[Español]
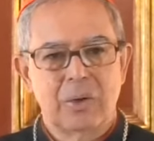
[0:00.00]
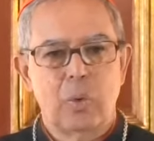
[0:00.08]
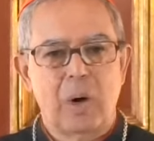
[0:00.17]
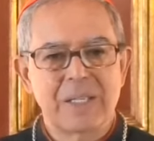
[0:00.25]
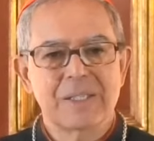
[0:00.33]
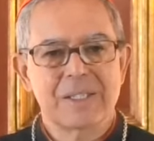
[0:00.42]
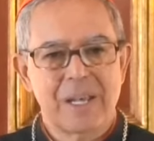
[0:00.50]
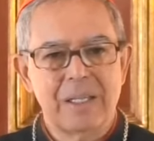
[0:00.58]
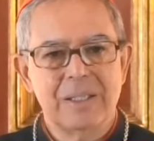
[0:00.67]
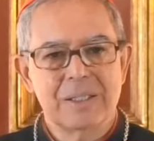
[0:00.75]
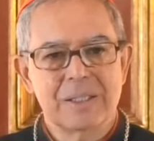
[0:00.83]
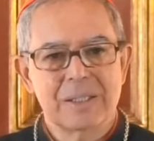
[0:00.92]
Juan
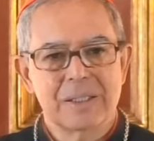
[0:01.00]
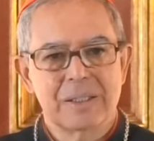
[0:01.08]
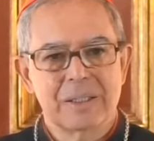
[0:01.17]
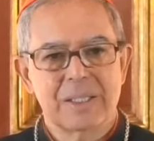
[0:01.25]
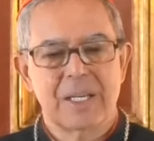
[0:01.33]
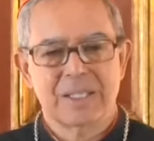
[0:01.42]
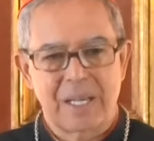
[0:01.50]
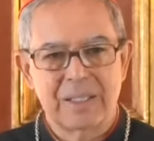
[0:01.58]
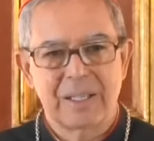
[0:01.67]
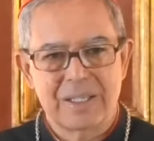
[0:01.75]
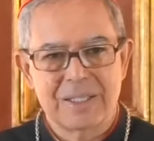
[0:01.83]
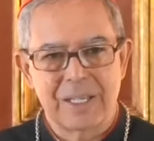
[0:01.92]
6,
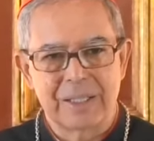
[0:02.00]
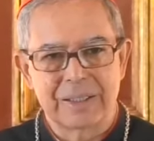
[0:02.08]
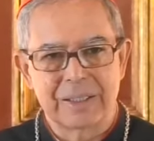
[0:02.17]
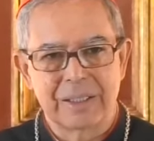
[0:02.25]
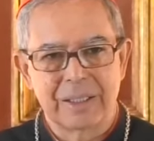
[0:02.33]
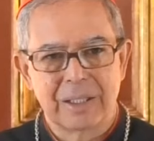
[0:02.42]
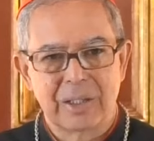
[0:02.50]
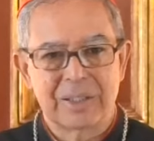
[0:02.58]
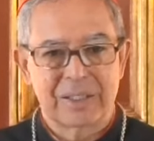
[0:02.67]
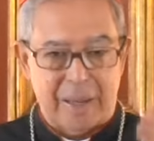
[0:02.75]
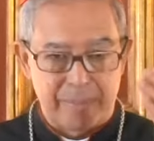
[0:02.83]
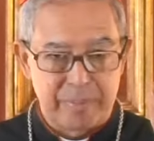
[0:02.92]
67.
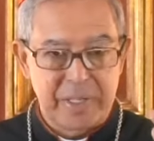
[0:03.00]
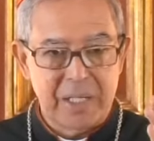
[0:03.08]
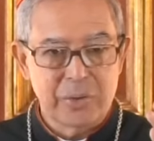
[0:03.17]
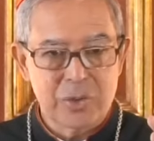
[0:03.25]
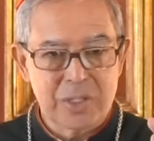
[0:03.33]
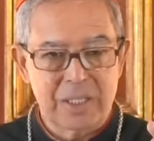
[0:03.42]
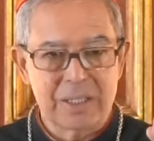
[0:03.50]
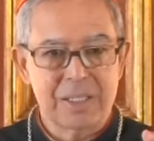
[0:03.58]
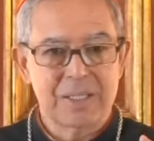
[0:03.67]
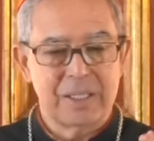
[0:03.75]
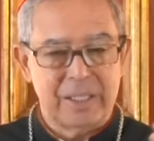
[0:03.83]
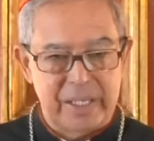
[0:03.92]
¿También
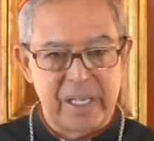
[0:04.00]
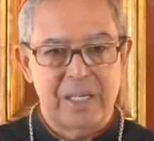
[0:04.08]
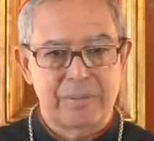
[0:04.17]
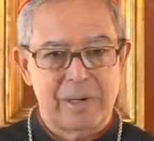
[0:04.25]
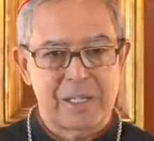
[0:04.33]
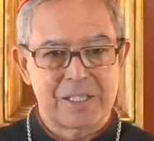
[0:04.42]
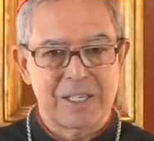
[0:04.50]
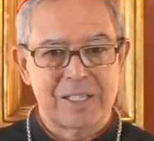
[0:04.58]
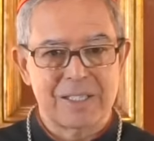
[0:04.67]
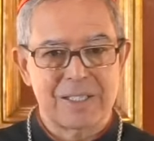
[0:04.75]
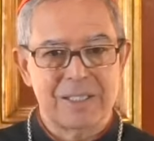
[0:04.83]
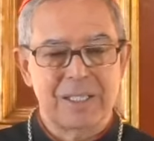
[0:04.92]
ustedes quieren
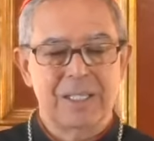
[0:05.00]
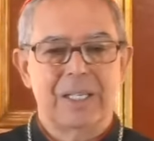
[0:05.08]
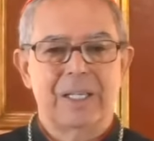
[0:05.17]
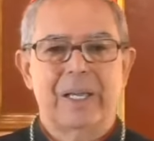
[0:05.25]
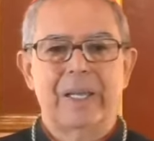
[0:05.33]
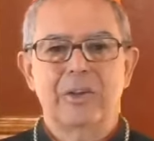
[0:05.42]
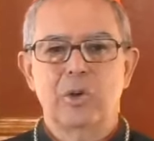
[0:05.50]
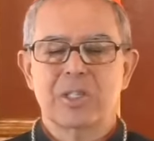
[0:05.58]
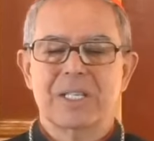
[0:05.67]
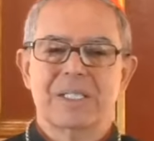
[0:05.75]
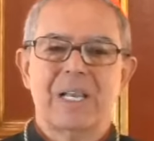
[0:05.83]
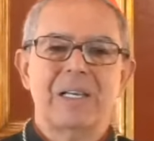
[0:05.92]
marcharse? Nos
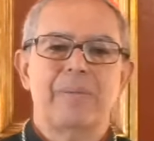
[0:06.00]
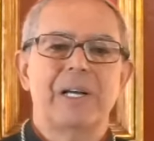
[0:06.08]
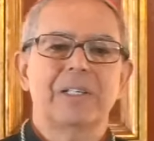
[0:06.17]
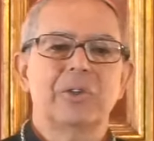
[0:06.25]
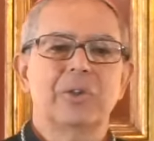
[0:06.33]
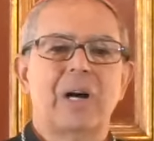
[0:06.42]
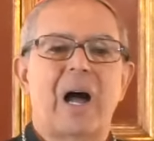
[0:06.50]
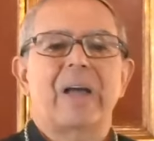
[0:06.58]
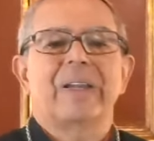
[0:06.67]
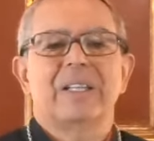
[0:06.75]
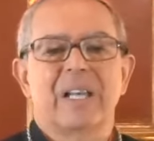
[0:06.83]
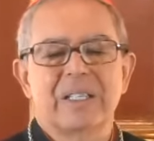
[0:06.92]
está llamando a
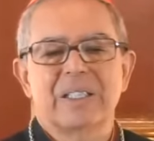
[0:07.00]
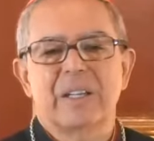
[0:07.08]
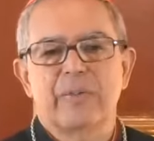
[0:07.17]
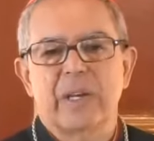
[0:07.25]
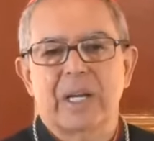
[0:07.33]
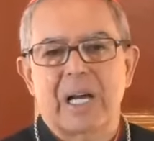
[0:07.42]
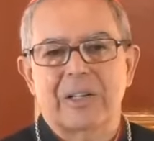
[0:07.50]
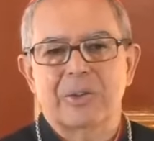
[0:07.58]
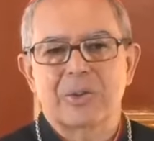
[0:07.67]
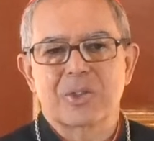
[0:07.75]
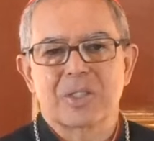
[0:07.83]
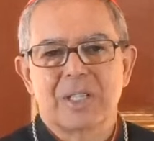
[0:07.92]

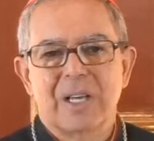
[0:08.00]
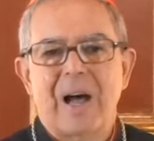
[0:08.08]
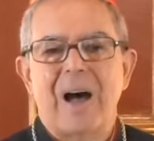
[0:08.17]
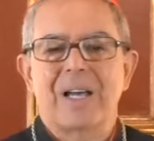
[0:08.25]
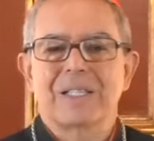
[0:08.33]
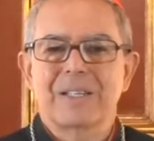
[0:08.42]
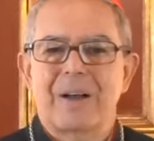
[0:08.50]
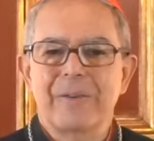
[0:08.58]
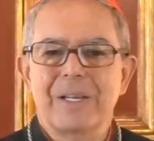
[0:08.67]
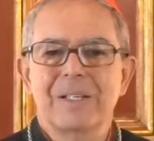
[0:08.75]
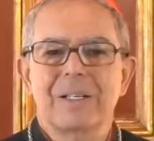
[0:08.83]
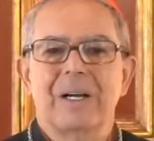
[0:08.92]
identificarnos, a
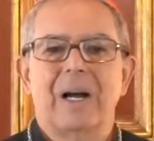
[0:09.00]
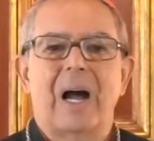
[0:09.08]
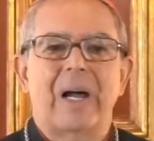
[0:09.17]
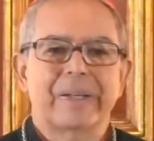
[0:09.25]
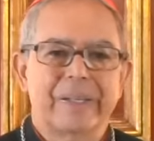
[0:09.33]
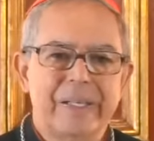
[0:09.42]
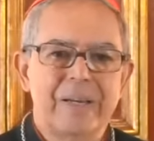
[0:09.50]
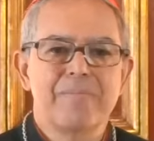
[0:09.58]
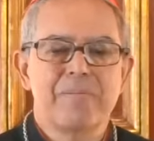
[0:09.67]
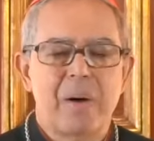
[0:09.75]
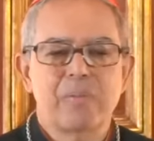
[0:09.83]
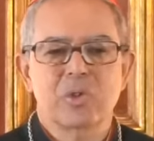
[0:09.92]
saber a
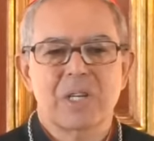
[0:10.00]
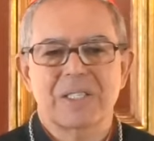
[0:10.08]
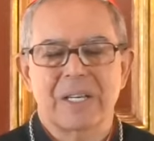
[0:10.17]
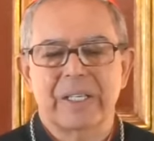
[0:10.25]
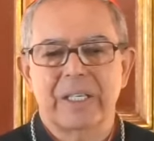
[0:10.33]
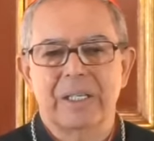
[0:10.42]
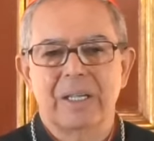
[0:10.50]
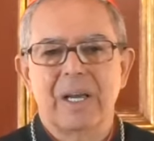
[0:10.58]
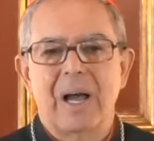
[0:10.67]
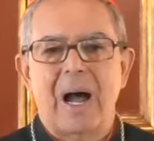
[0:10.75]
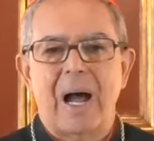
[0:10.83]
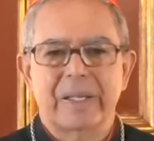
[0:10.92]
quién vamos a seguir,
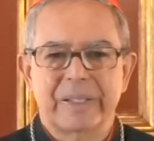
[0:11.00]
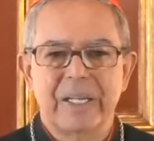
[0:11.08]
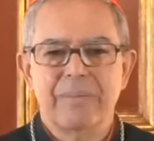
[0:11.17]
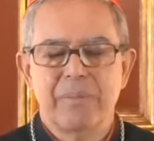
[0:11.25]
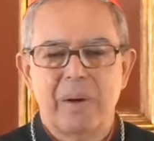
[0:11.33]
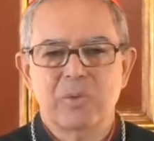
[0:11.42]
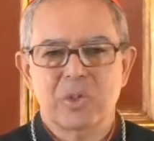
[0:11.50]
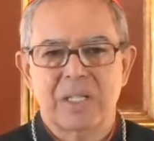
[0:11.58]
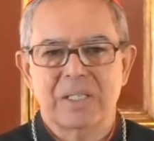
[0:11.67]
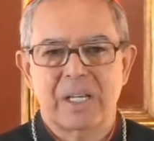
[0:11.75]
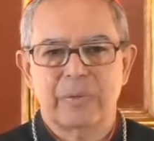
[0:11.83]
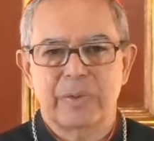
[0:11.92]
a quién vamos a
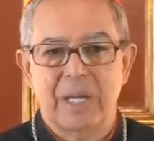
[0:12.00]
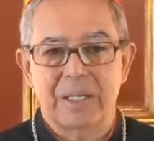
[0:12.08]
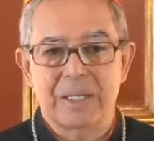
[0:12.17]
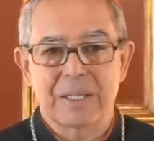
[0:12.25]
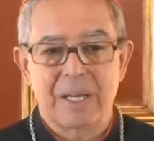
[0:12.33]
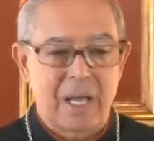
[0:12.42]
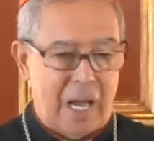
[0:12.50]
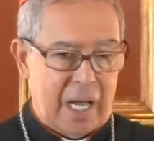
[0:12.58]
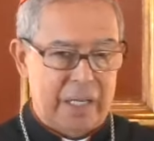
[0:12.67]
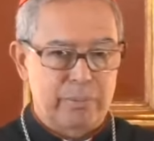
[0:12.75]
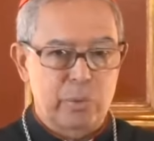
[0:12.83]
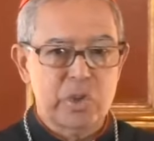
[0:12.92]
ser fieles.
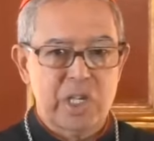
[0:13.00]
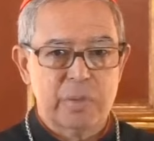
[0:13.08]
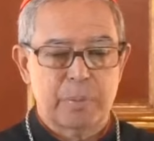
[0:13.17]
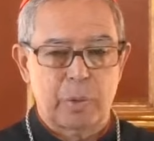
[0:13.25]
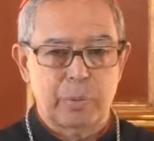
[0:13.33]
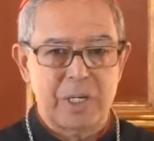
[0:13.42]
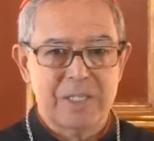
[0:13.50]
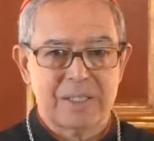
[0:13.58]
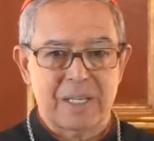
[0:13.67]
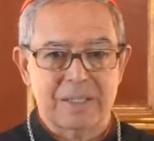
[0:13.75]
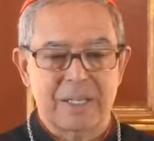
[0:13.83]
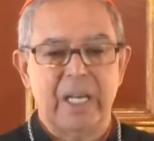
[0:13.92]
Hay muchas
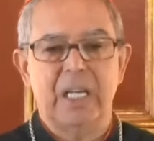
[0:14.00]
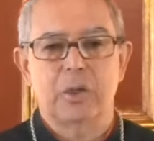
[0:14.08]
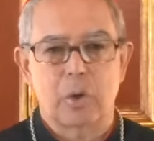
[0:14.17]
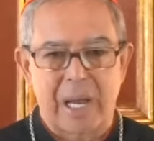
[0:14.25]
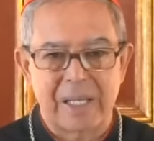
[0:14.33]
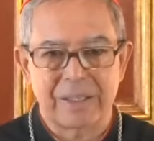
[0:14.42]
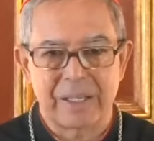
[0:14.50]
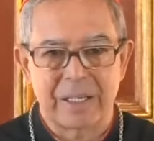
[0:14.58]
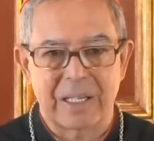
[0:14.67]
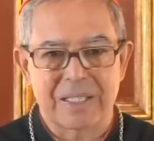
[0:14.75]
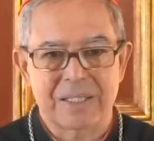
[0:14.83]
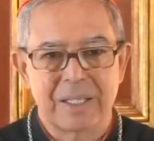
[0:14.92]
propuestas
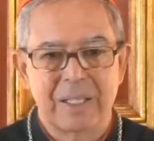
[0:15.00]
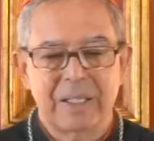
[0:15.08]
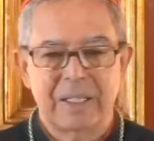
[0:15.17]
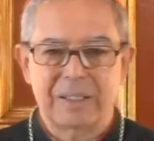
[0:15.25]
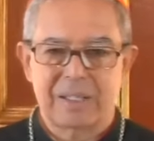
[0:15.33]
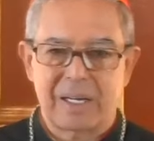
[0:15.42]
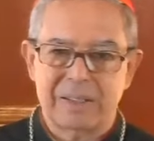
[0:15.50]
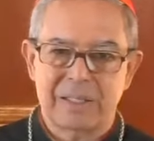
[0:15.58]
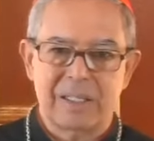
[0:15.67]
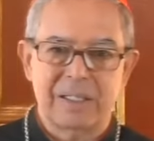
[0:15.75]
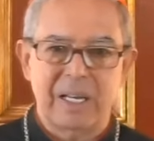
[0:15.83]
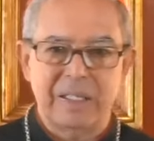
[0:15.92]
idolátricas que
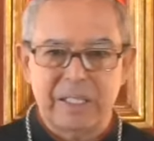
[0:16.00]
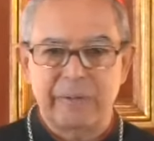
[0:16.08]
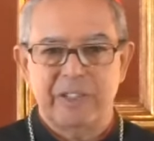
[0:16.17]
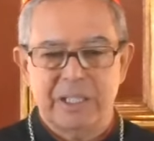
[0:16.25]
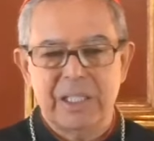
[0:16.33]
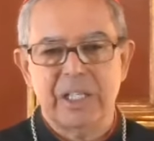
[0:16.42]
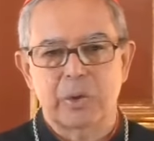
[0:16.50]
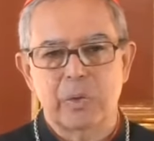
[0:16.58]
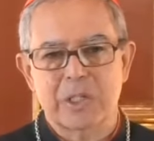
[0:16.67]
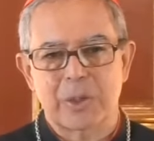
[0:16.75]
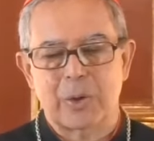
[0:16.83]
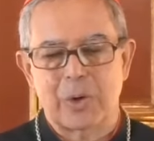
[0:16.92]
tratan de dividir
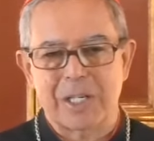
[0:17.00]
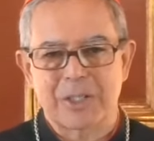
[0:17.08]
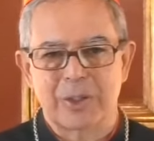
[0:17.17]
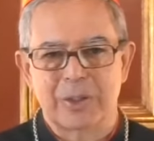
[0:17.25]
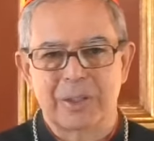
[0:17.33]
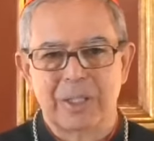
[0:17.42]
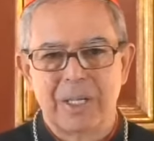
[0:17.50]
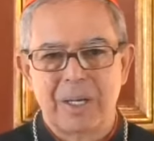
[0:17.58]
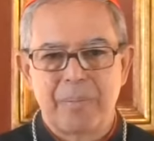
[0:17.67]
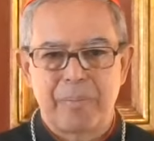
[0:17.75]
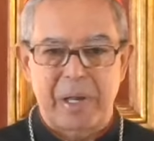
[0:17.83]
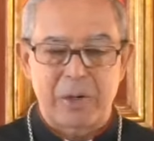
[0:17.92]
nuestro corazón,
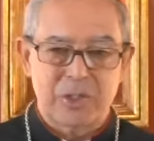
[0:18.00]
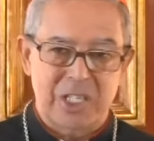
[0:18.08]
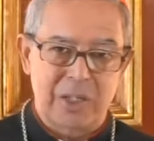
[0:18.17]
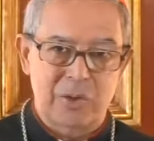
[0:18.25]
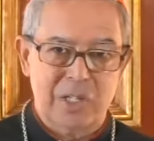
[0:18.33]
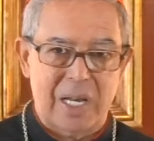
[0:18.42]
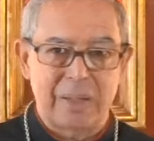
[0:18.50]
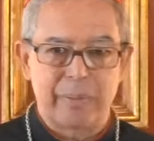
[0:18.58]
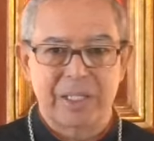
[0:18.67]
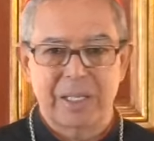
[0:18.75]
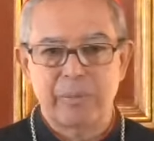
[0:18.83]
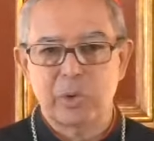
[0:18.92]
pero si nos
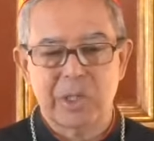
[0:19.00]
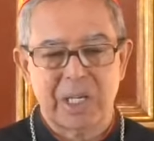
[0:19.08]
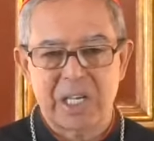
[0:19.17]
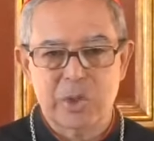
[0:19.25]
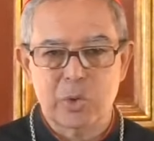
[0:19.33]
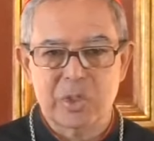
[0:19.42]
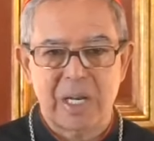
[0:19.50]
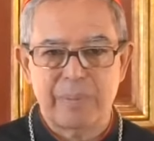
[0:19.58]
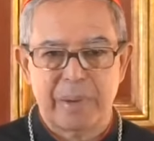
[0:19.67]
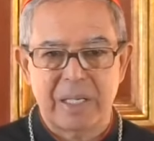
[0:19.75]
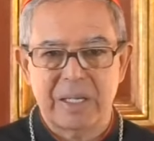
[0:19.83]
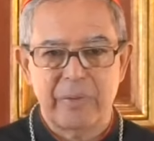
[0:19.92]
alimentamos de Jesús, el
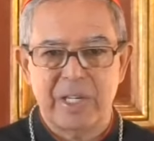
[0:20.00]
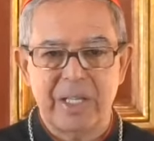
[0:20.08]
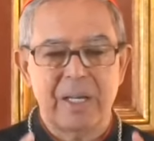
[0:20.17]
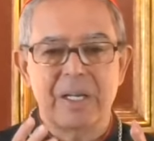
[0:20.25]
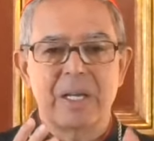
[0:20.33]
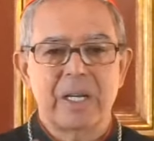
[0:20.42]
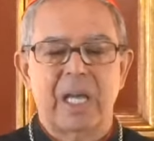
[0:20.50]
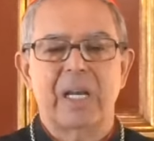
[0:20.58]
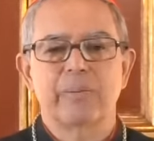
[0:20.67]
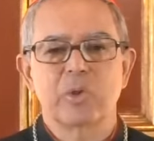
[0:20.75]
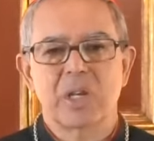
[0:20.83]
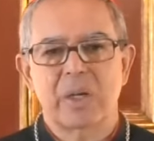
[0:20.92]
pan de vida,
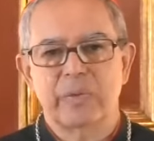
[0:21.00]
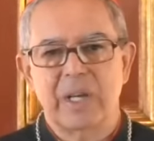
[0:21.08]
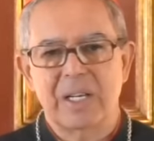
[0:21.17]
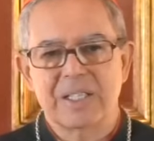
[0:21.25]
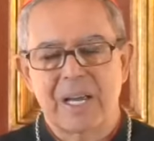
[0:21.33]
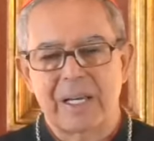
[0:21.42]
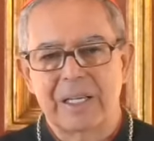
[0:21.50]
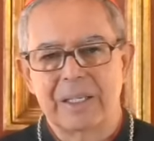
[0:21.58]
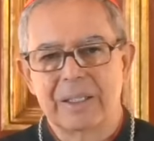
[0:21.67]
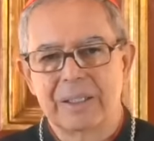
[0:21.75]
queremos ser fieles a Él